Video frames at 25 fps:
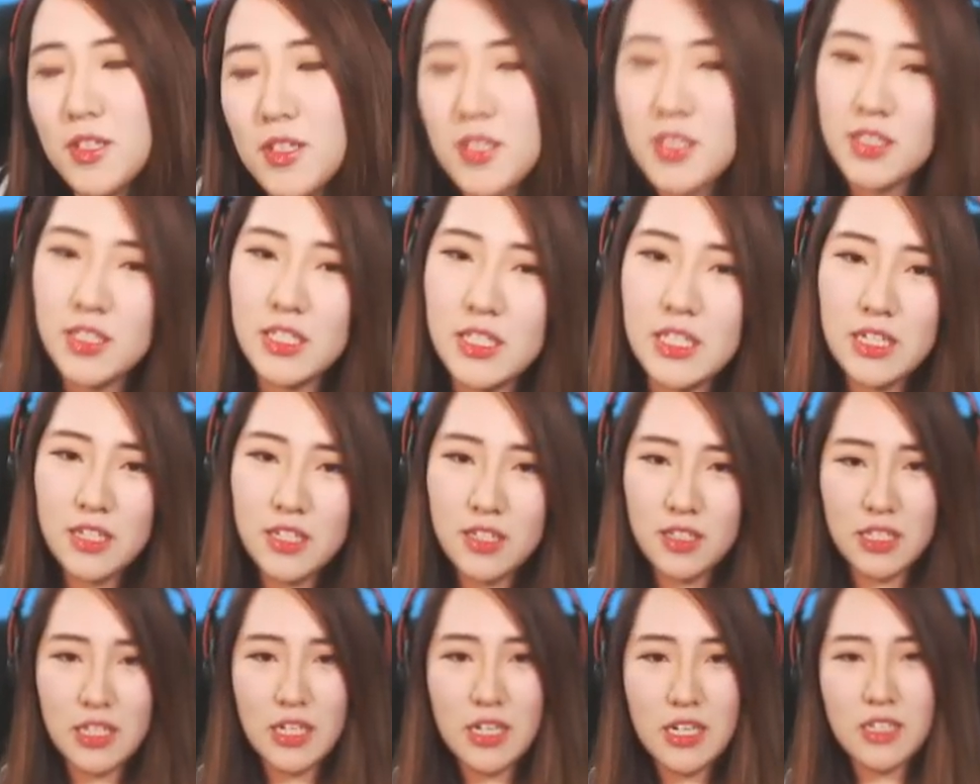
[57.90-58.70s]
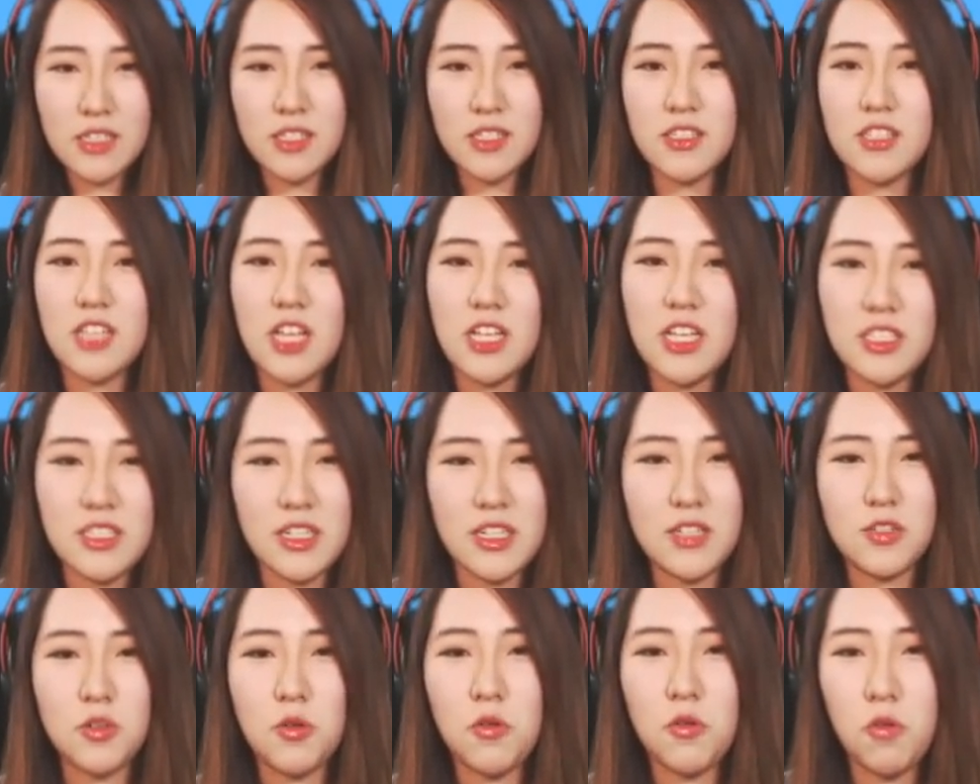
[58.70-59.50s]
1,
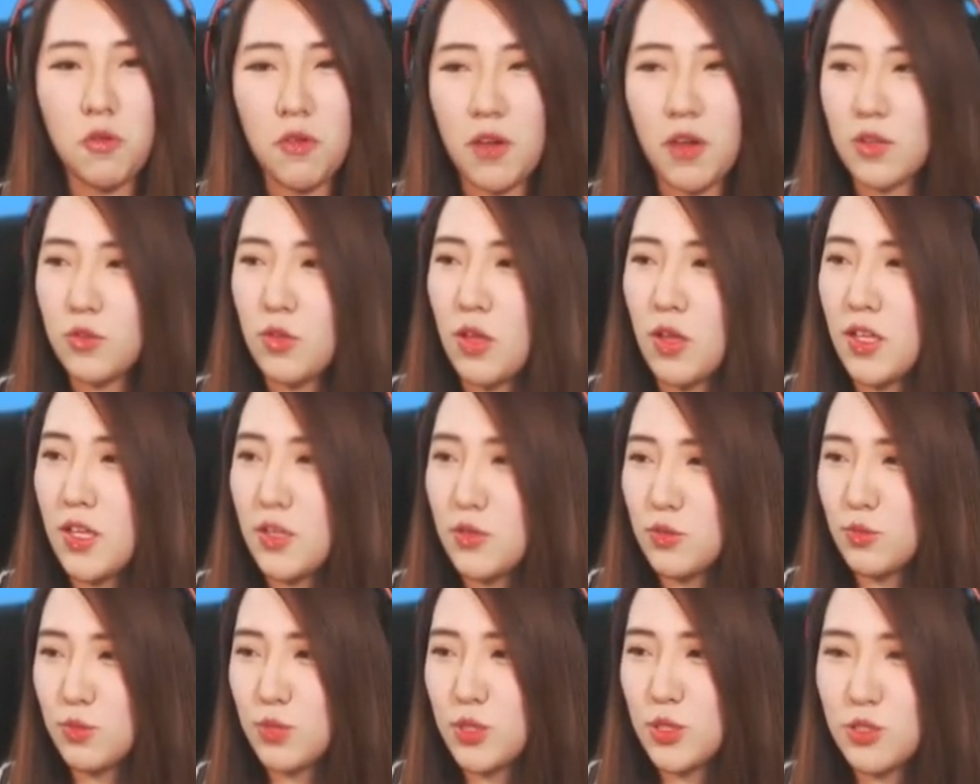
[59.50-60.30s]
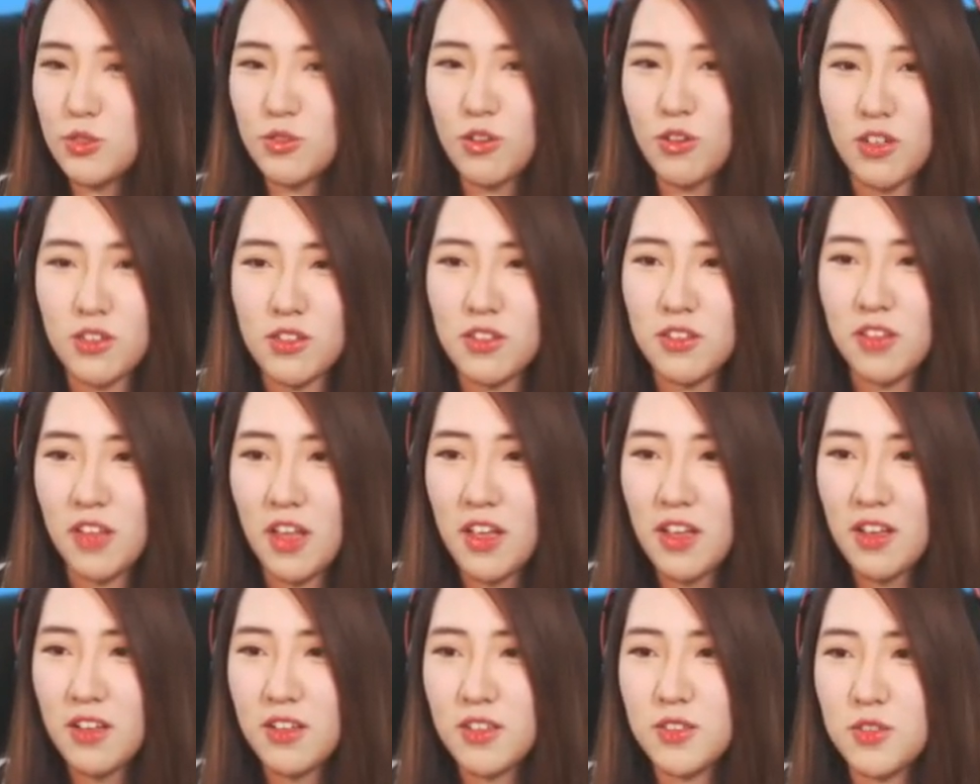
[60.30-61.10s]
1스테이지라서 그런가? 되게 좀 쉬운 것
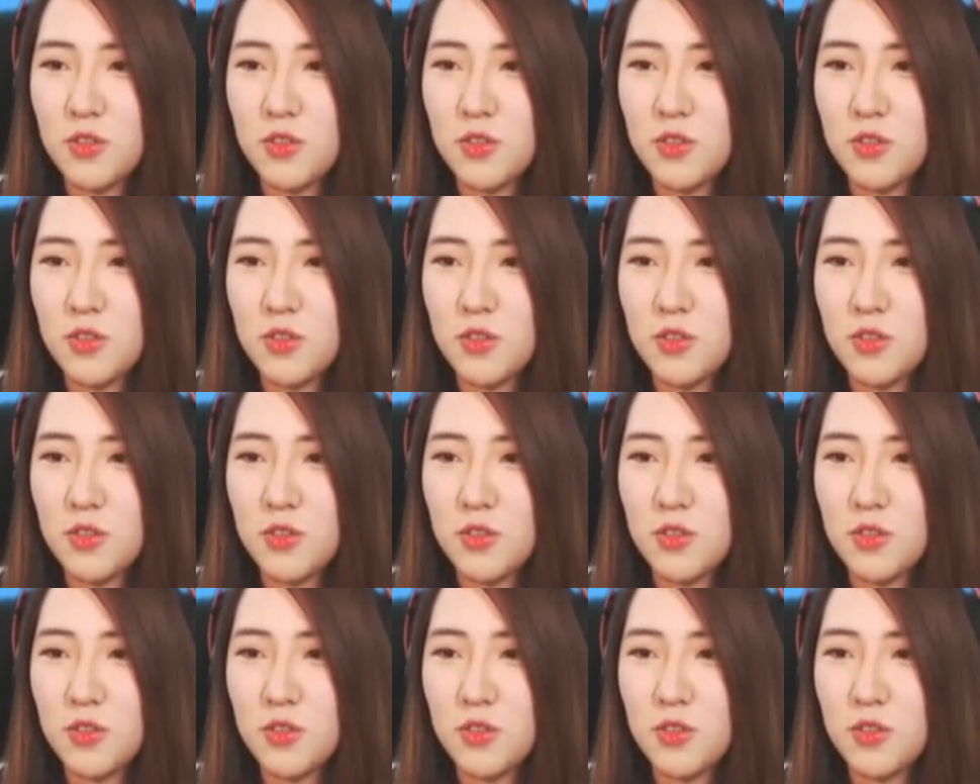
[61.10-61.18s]
같은데? 그죠?